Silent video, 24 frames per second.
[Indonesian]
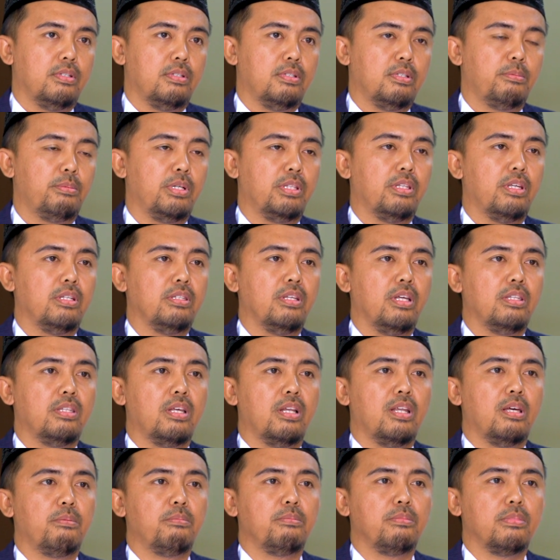Sebenarnya
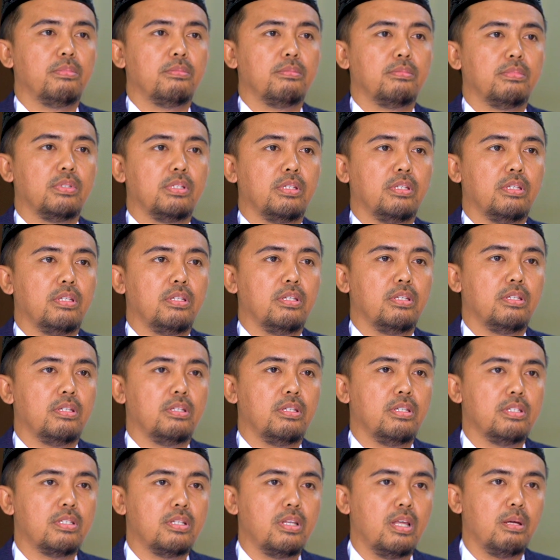dalam
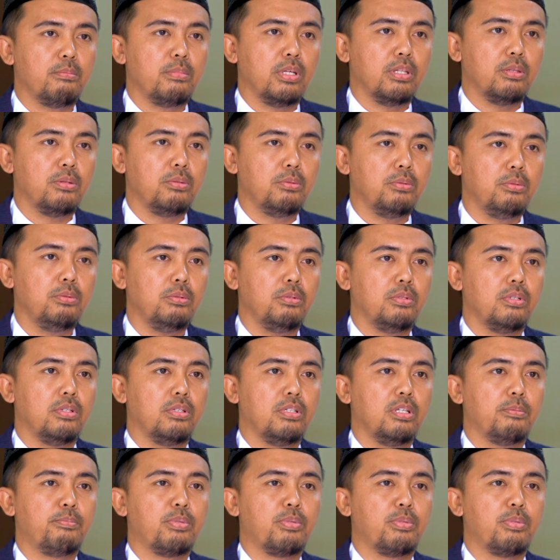Islam itu